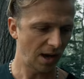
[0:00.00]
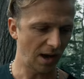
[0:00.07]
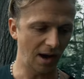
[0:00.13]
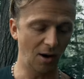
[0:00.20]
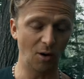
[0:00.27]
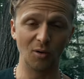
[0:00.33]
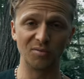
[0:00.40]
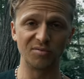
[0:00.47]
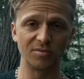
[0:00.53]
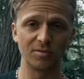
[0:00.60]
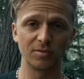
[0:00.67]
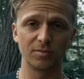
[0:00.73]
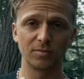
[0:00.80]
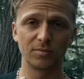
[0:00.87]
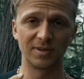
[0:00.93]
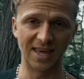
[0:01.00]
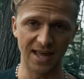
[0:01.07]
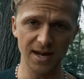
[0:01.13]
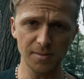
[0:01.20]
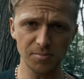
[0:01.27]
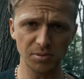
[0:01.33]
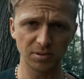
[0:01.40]
auf
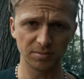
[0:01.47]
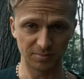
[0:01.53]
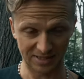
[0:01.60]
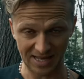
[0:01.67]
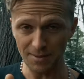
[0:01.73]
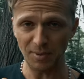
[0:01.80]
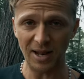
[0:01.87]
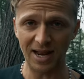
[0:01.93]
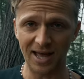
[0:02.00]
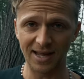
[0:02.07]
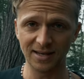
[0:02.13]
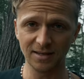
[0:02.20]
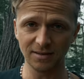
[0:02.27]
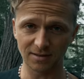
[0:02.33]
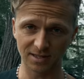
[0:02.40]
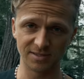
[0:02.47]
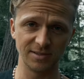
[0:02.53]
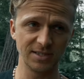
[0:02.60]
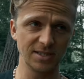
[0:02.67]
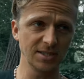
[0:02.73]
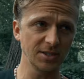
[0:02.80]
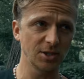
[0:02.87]
gelb, gelb alleine, ganz
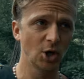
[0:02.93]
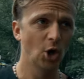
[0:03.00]
wichtig.